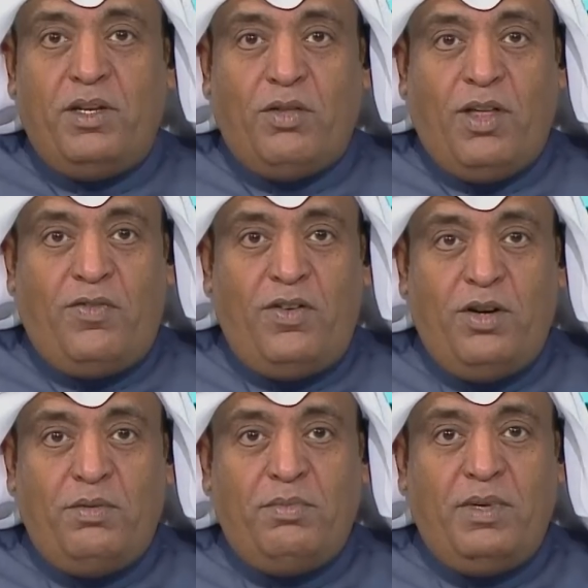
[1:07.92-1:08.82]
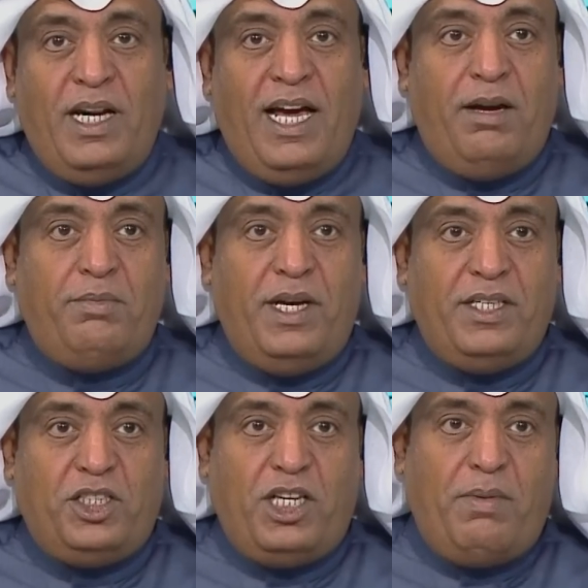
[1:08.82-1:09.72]
يضاف لهم لاعب نادي
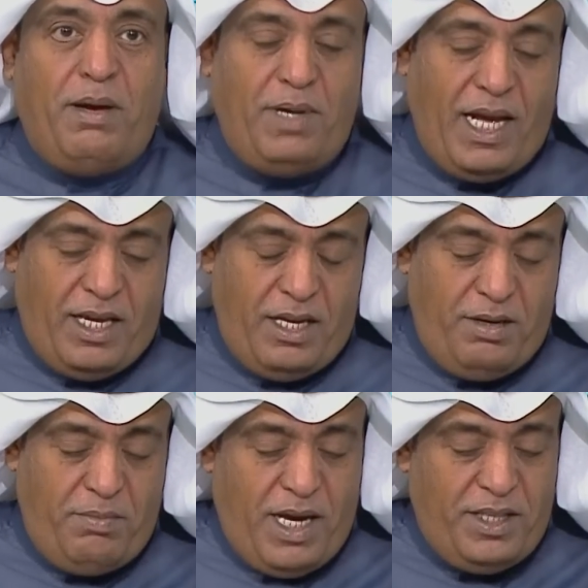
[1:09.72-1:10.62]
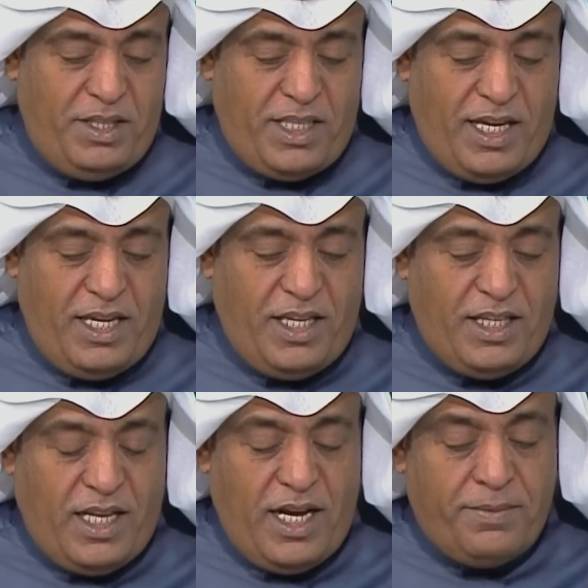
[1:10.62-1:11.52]
الشباب لكن ما عندي تاكيد
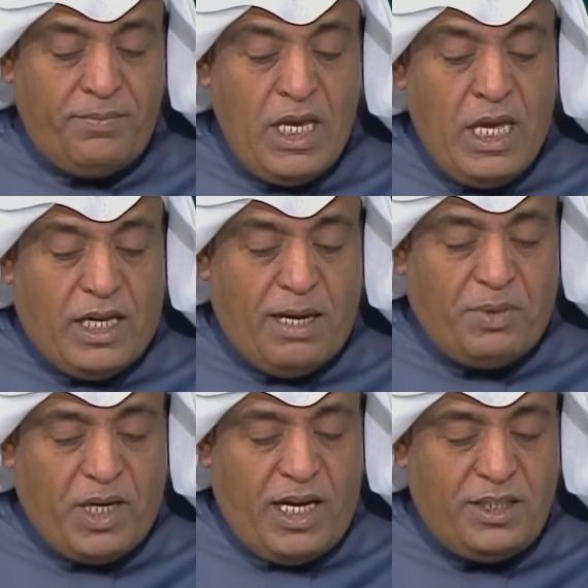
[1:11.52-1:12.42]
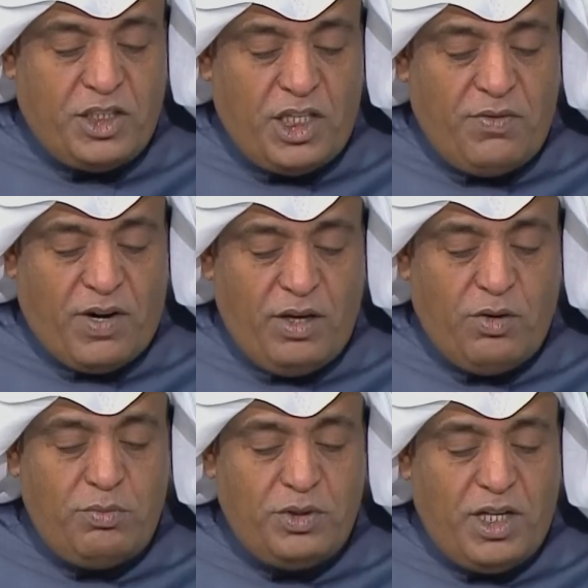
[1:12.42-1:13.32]
حتى الان الكابتن خالد الشنيف راح
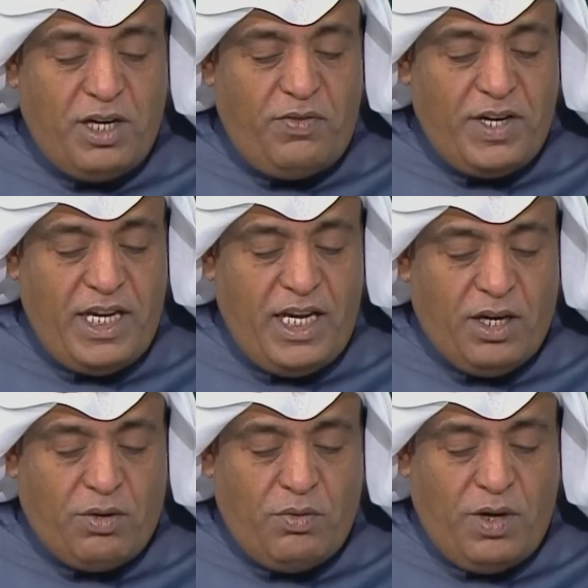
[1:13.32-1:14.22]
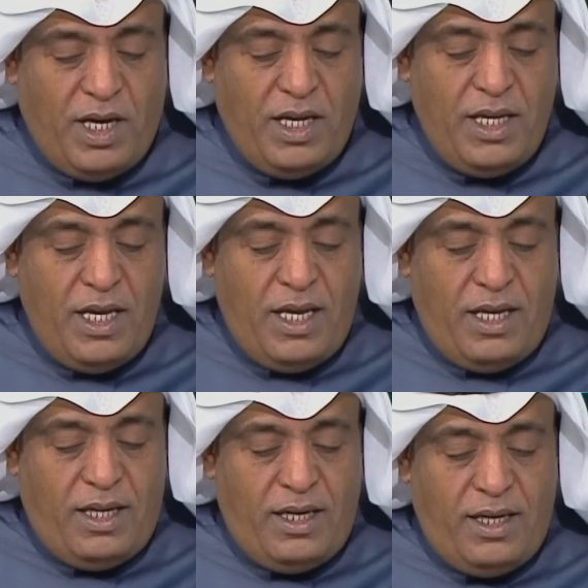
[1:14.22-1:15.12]
يكون مدير الفريق و
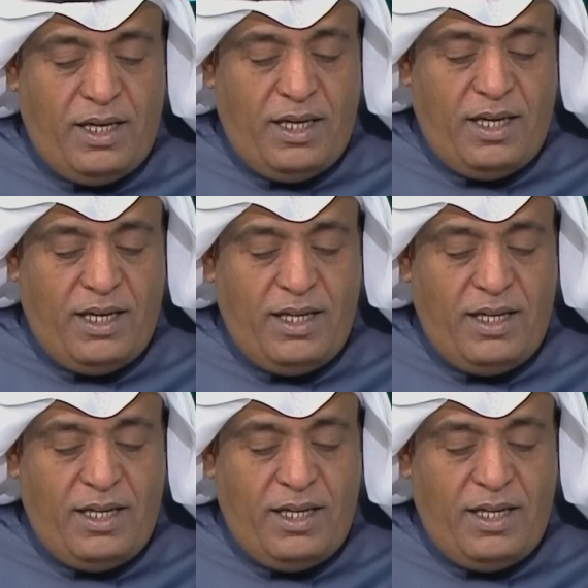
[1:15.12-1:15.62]
آه،